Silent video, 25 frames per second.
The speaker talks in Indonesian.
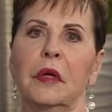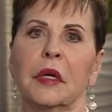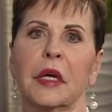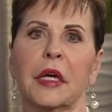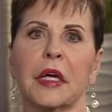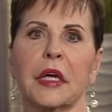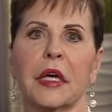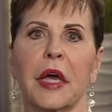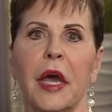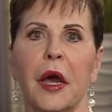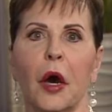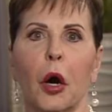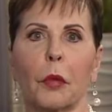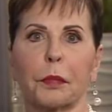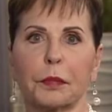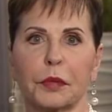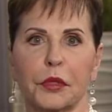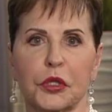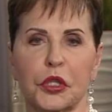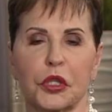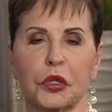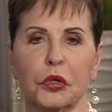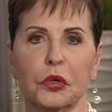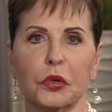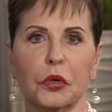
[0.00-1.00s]
ia
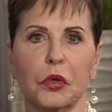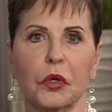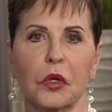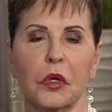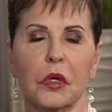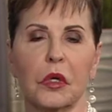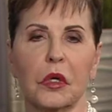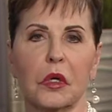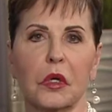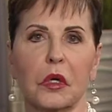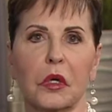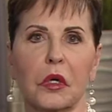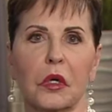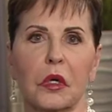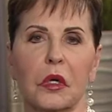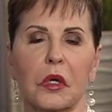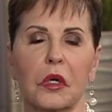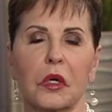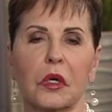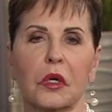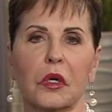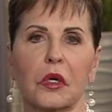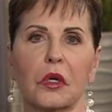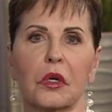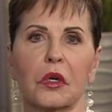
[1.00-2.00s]
menolongmu
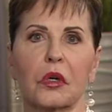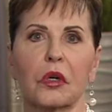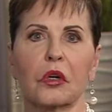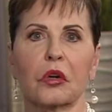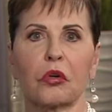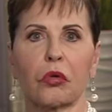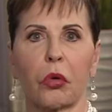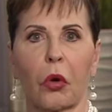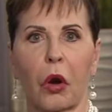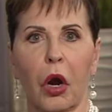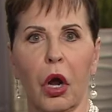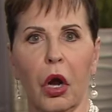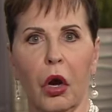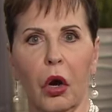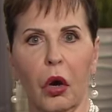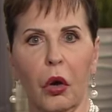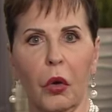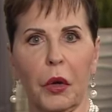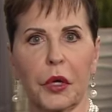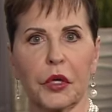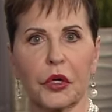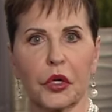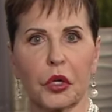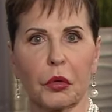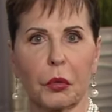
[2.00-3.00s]
bertumbuh
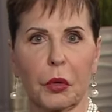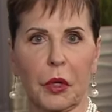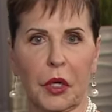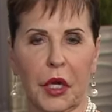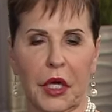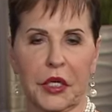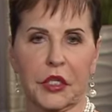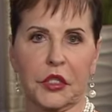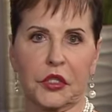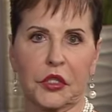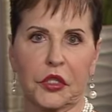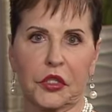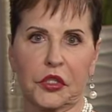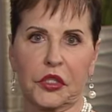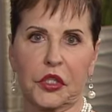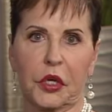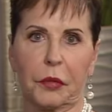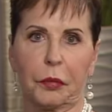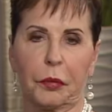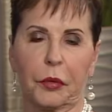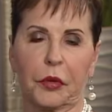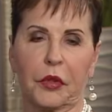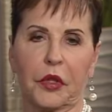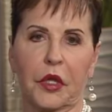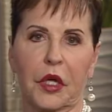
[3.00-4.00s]
dalam hubungan
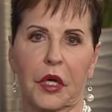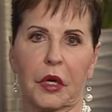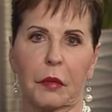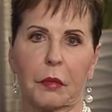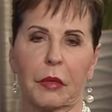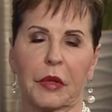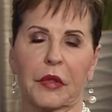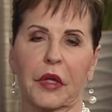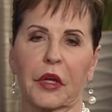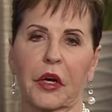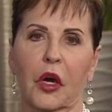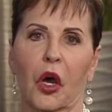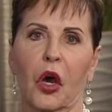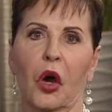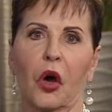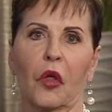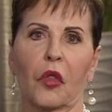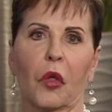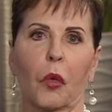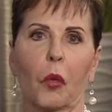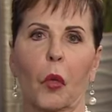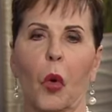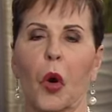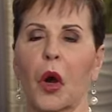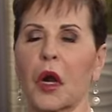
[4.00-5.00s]
dengannya lalu
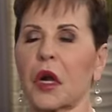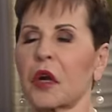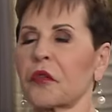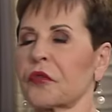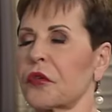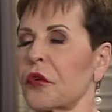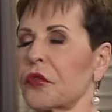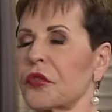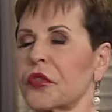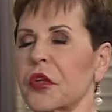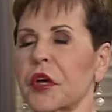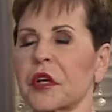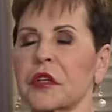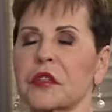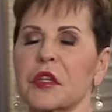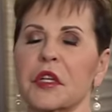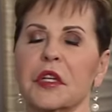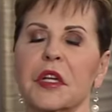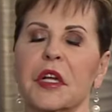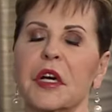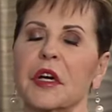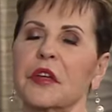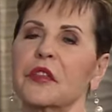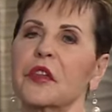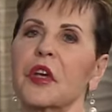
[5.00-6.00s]
segala hal indah yang
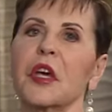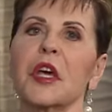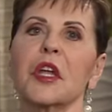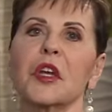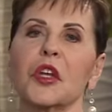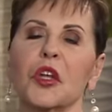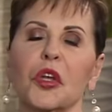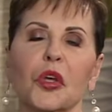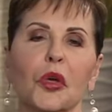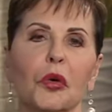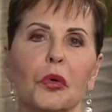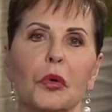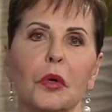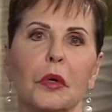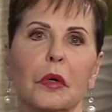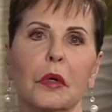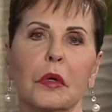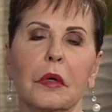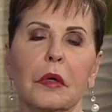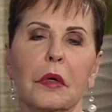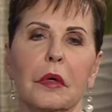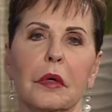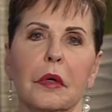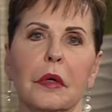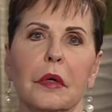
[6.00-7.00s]
ia lakukan dalammu
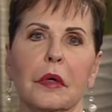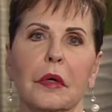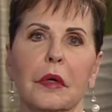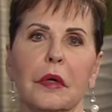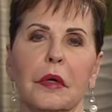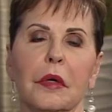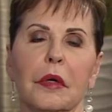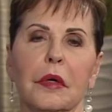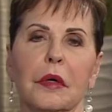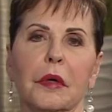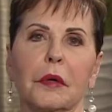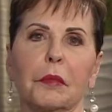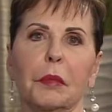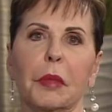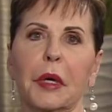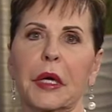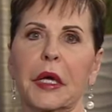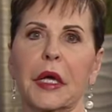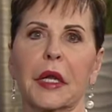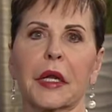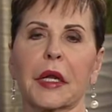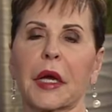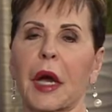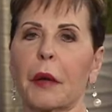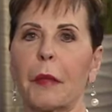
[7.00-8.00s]

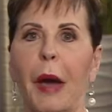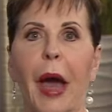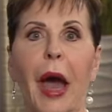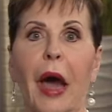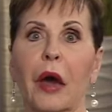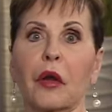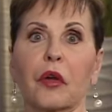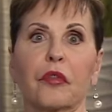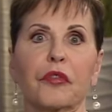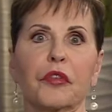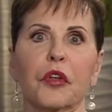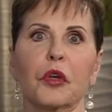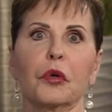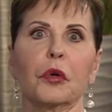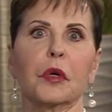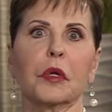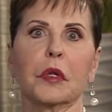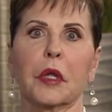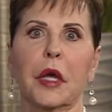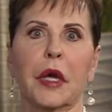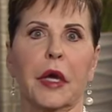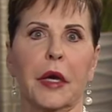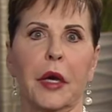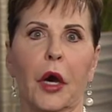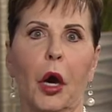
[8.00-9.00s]
mulai muncul darimu
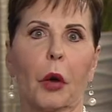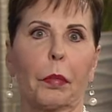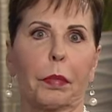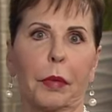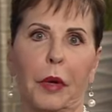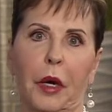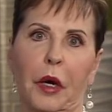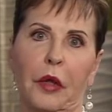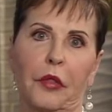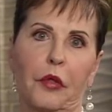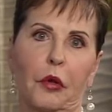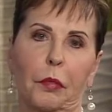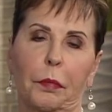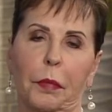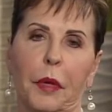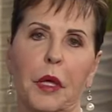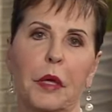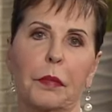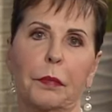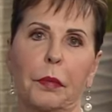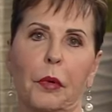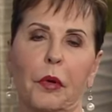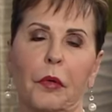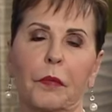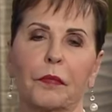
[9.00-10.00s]
dan bahkan menolong
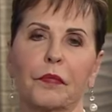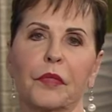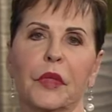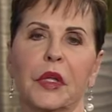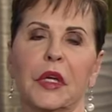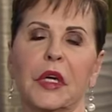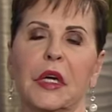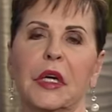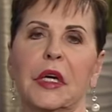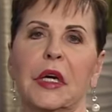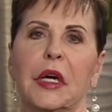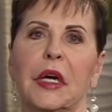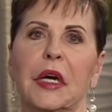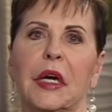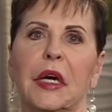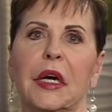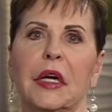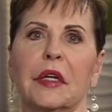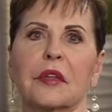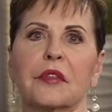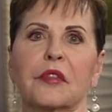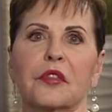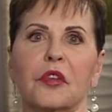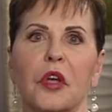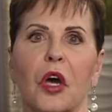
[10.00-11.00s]
orang lain.
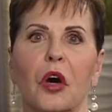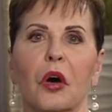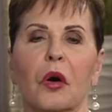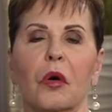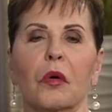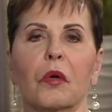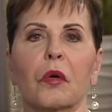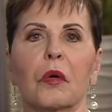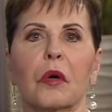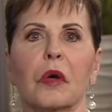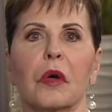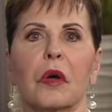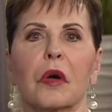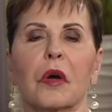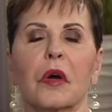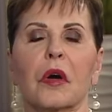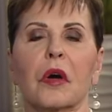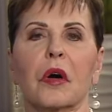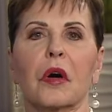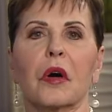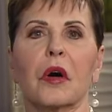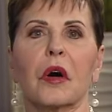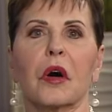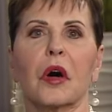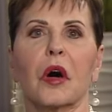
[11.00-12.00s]
Jadi,
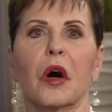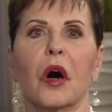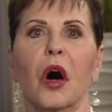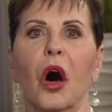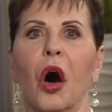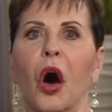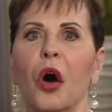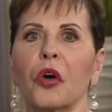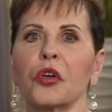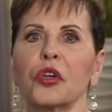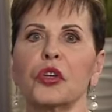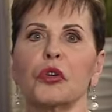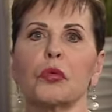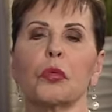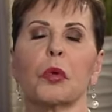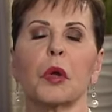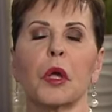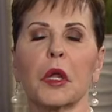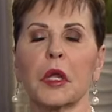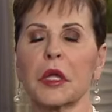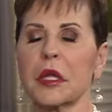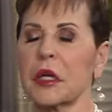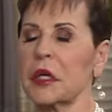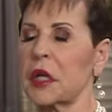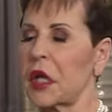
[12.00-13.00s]
yang saudara
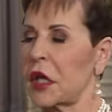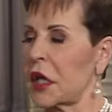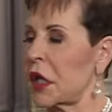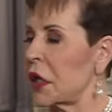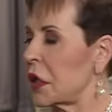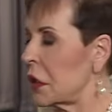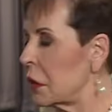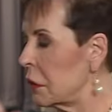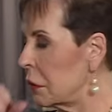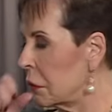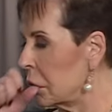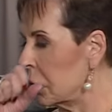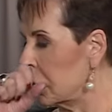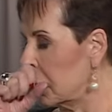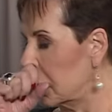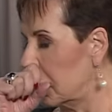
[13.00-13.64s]
butuhkan,